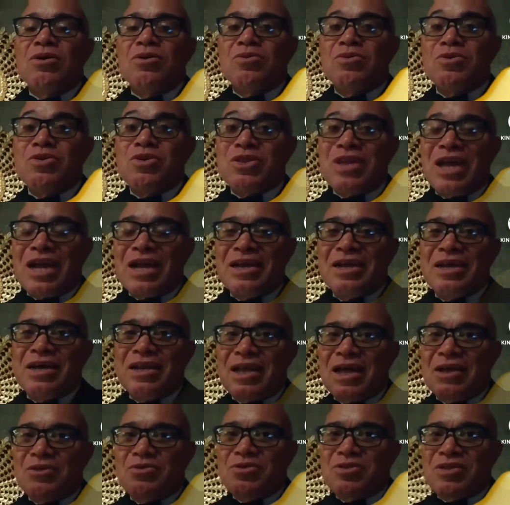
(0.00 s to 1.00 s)
no Instagram,
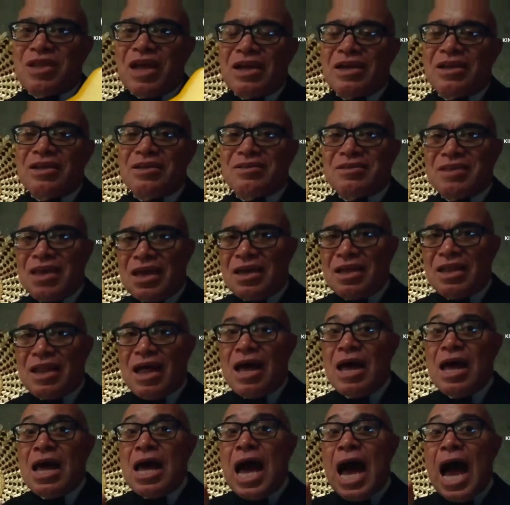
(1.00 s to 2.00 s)
lá no Instagram, segue
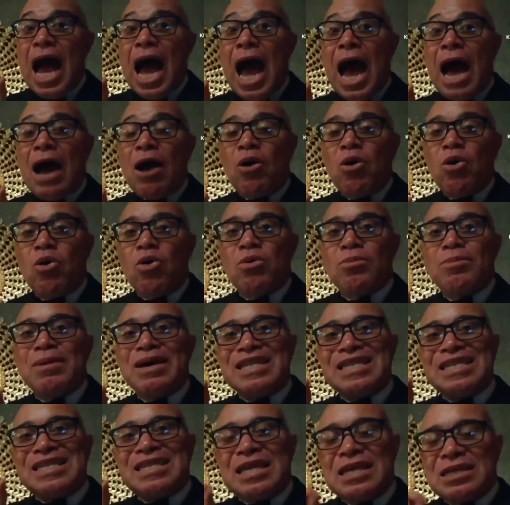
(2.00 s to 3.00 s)
lá,
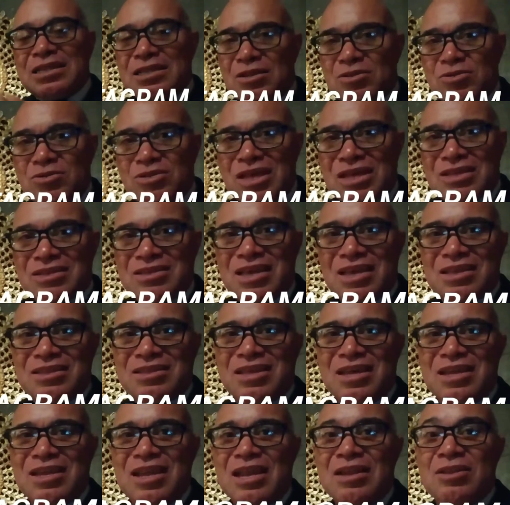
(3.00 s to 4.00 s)
arroba Tenda dos
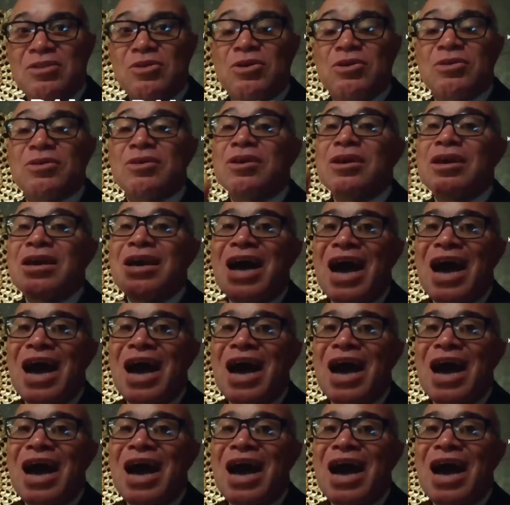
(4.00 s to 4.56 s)
Assados Kennedy 2.